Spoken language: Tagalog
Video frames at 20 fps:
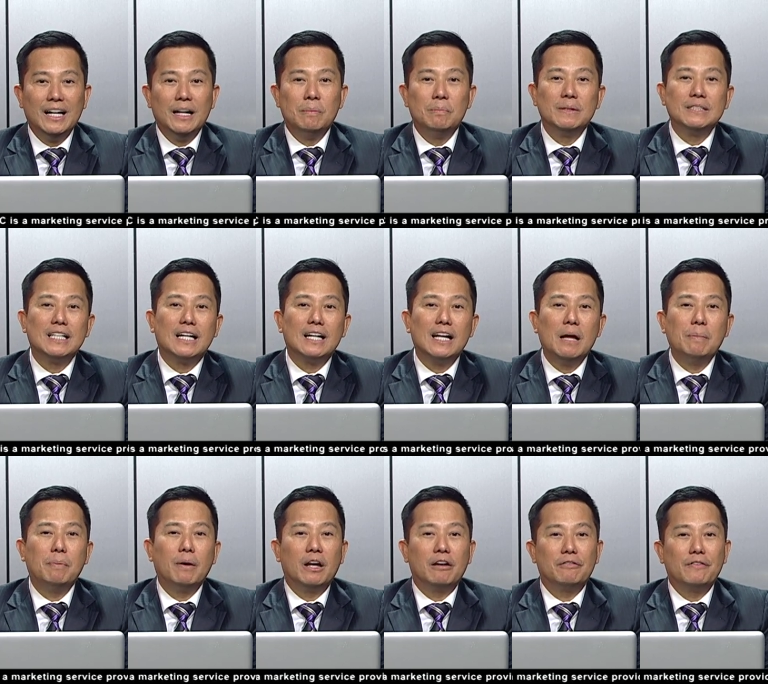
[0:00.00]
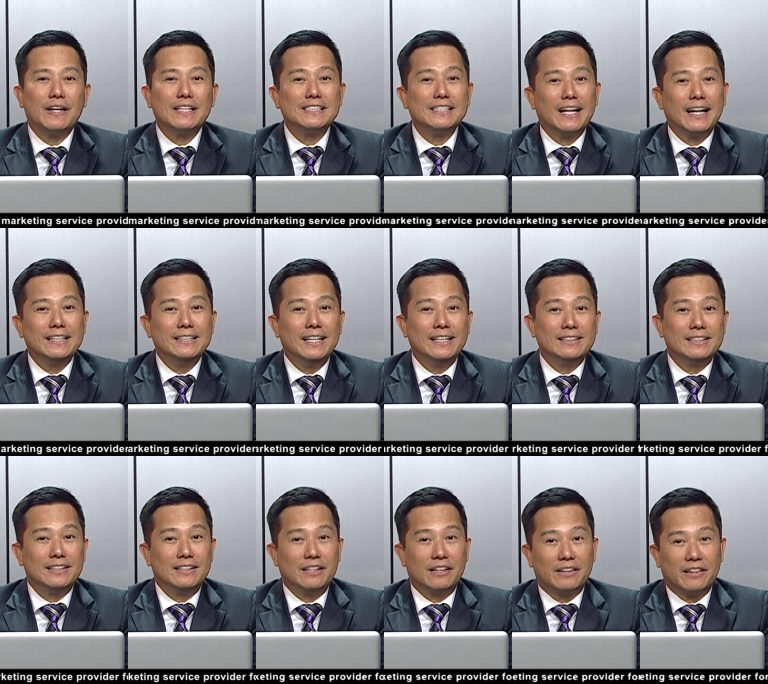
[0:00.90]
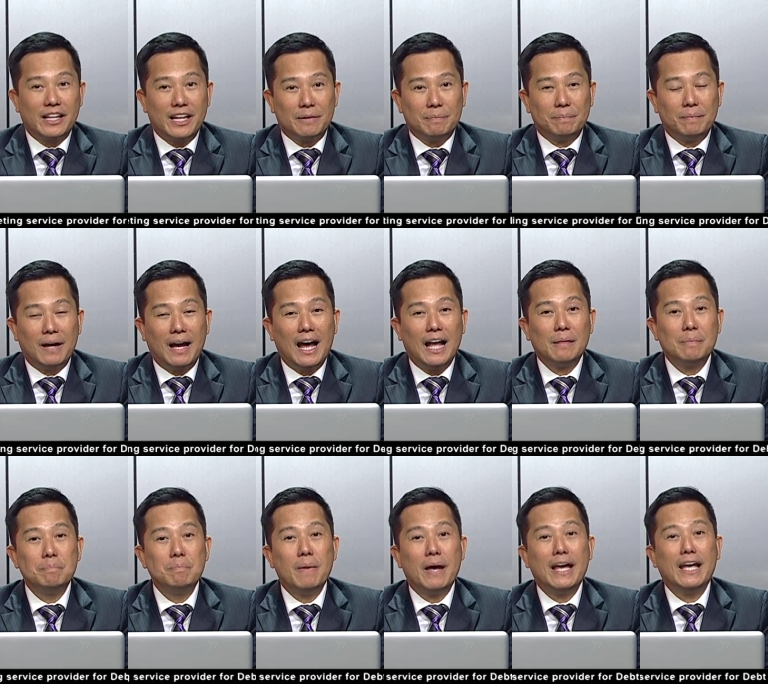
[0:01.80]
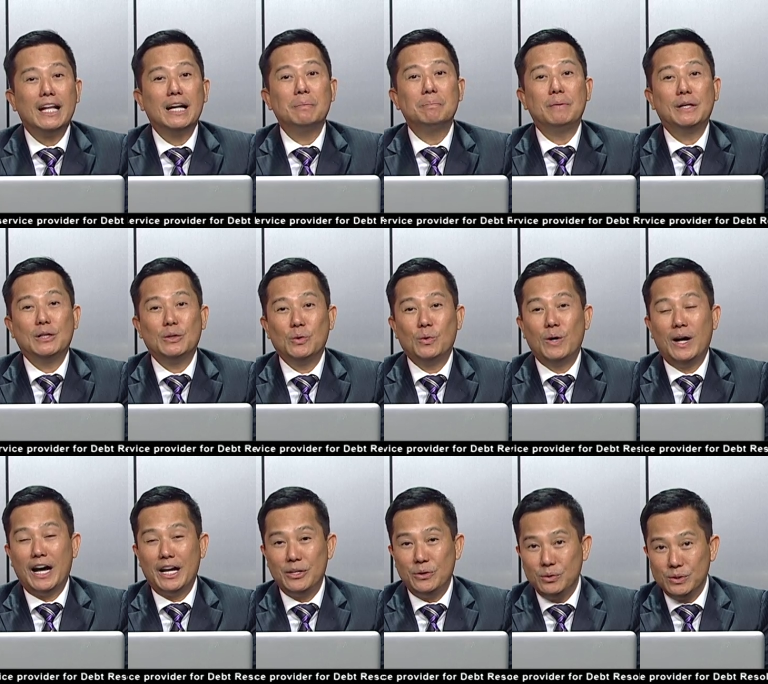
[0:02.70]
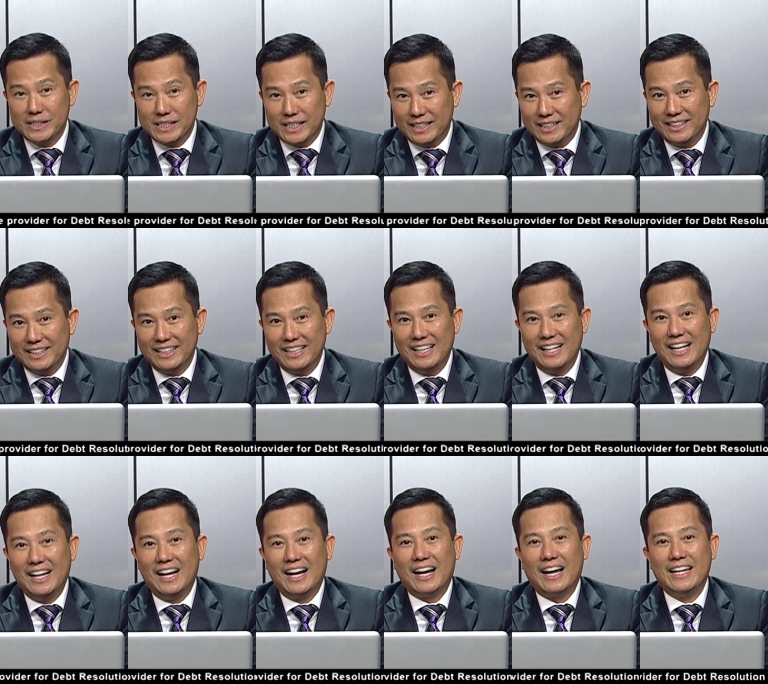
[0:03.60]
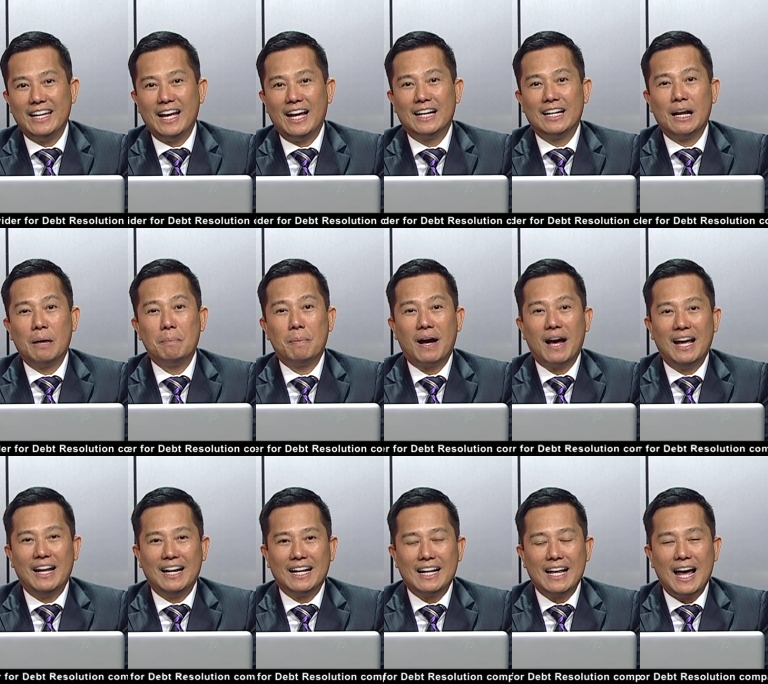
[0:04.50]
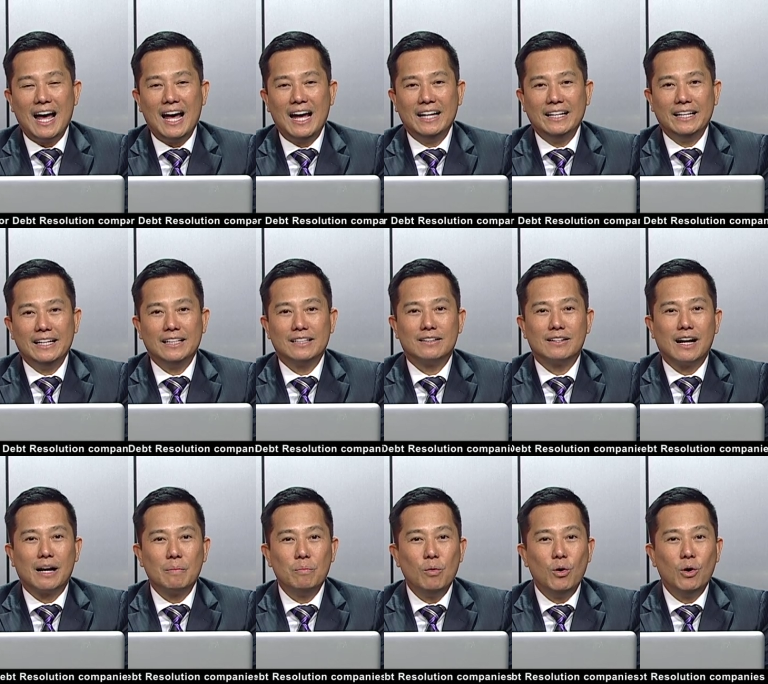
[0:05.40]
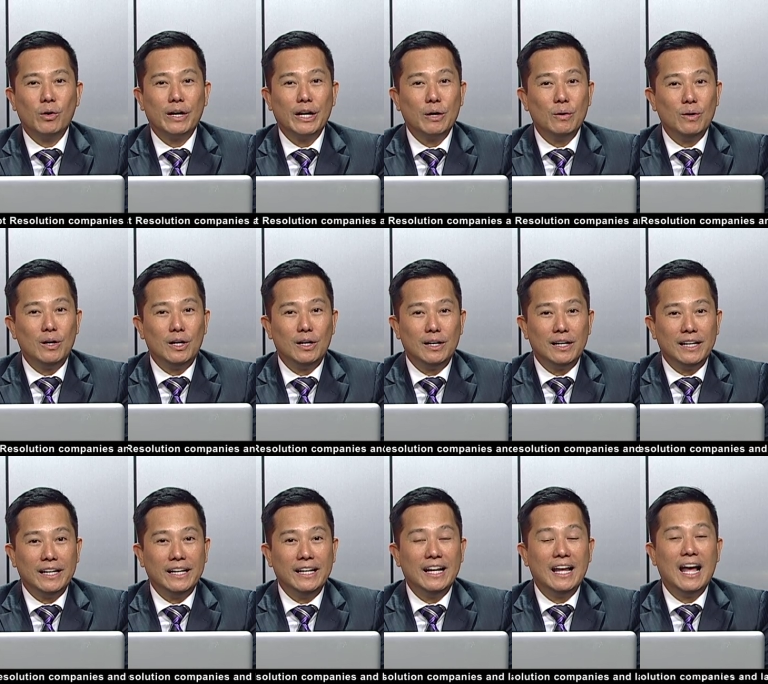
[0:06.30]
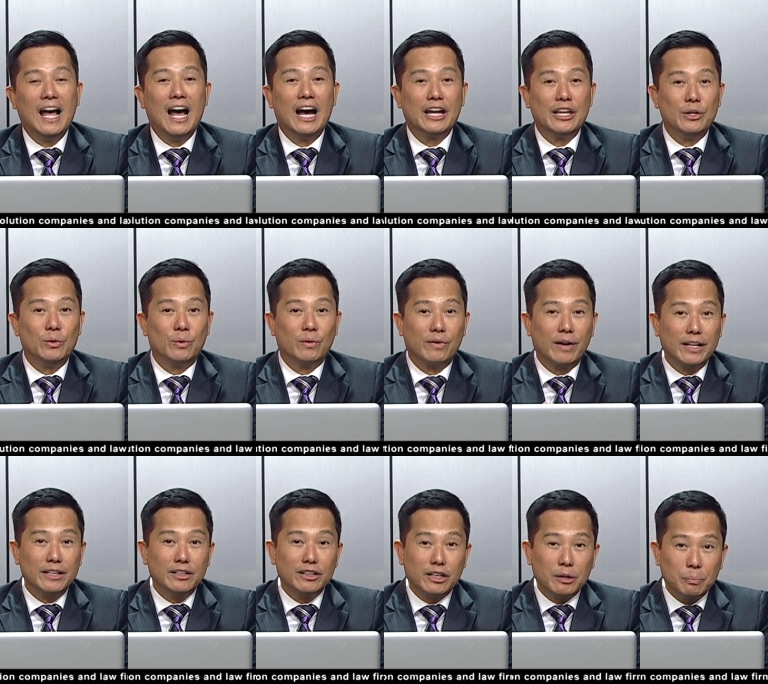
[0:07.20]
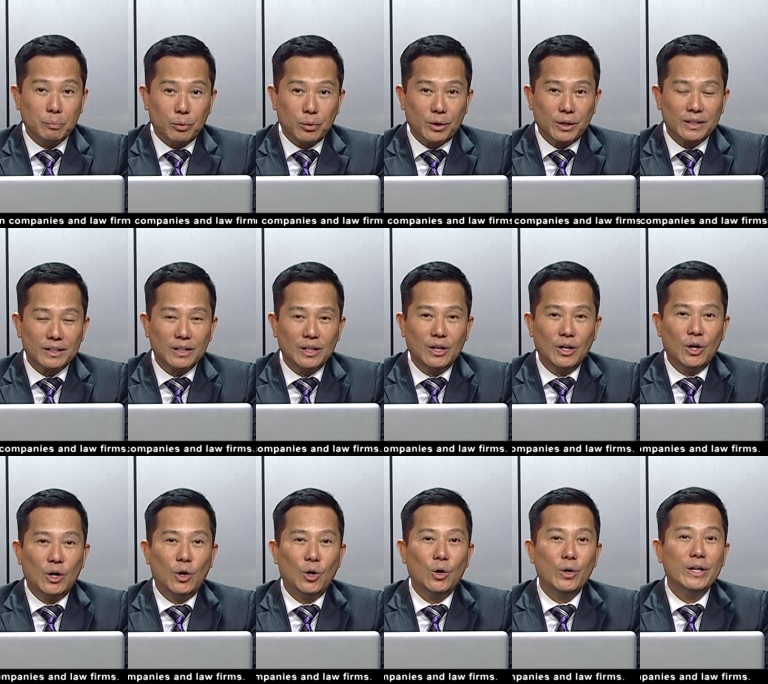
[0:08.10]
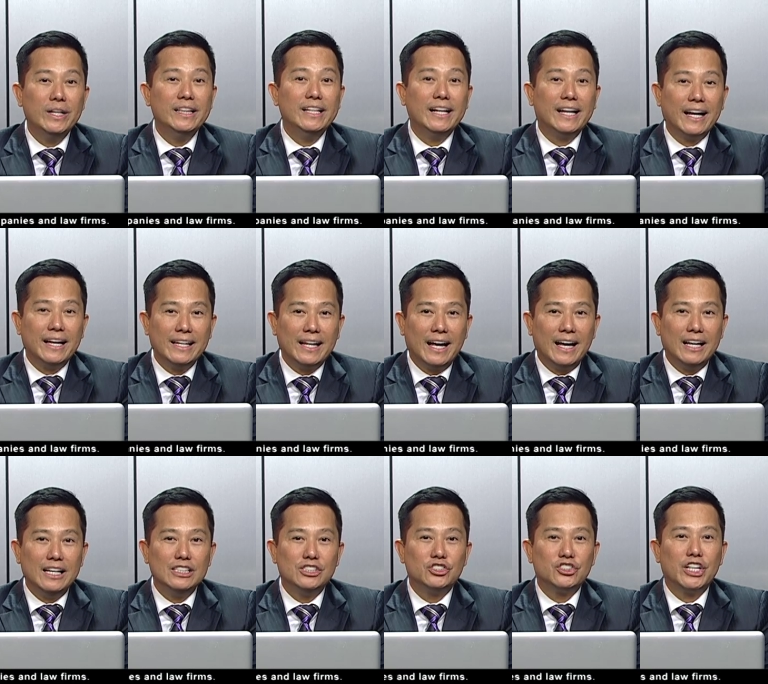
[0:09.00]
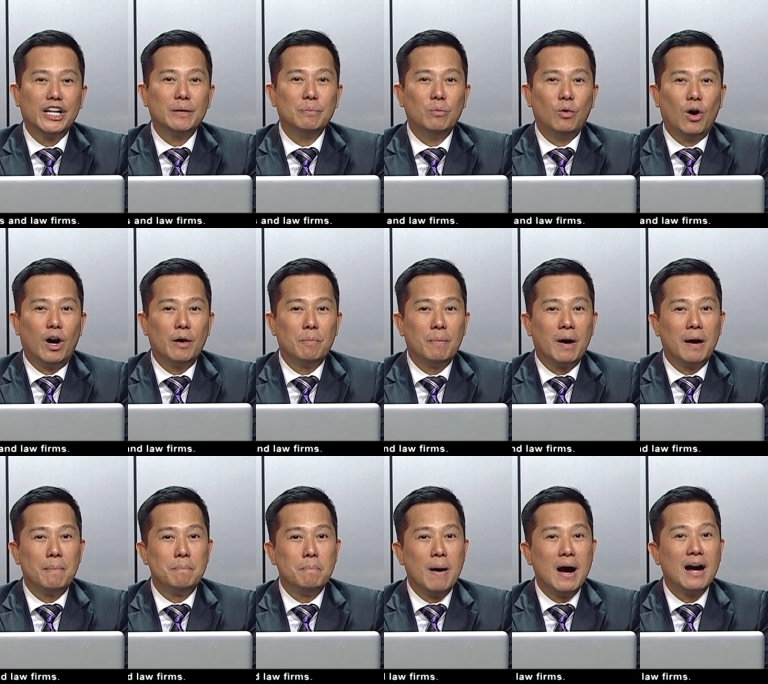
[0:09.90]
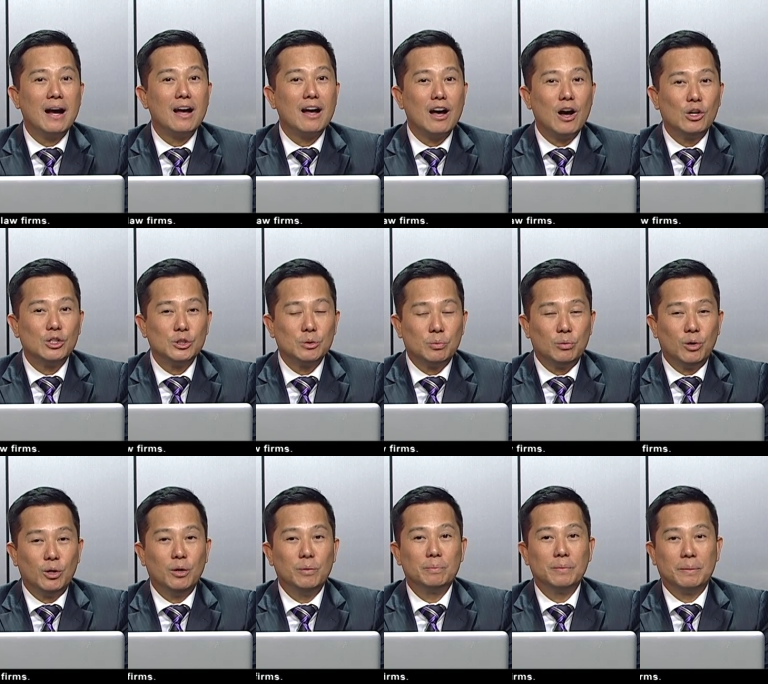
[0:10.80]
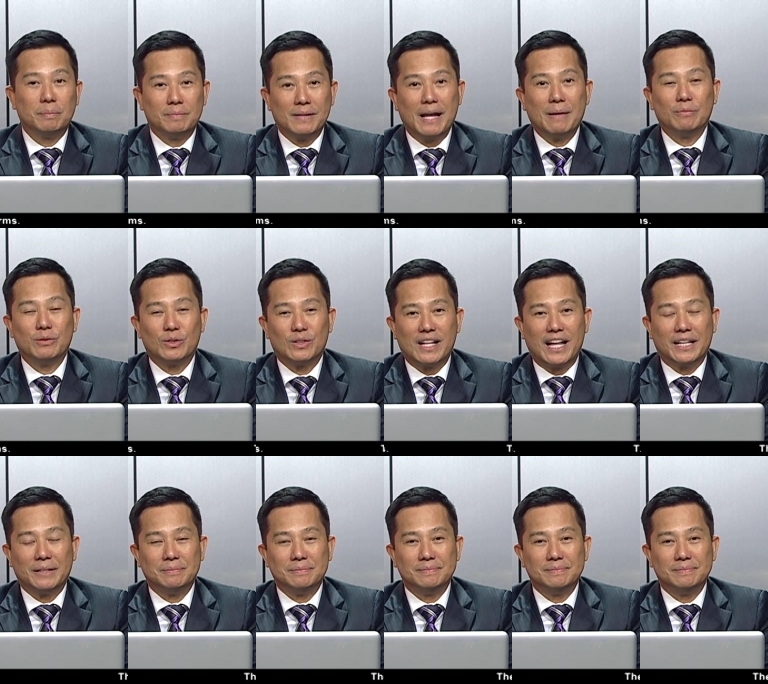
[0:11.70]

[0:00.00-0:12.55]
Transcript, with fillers: Masaklap ang effects ng identity theft at mahirap itong ayusin. Kaya napakahalaga na i-track mo regularly ang iyong credit report o hindi kaya i-check mo ang mga bank accounts mo from time to time.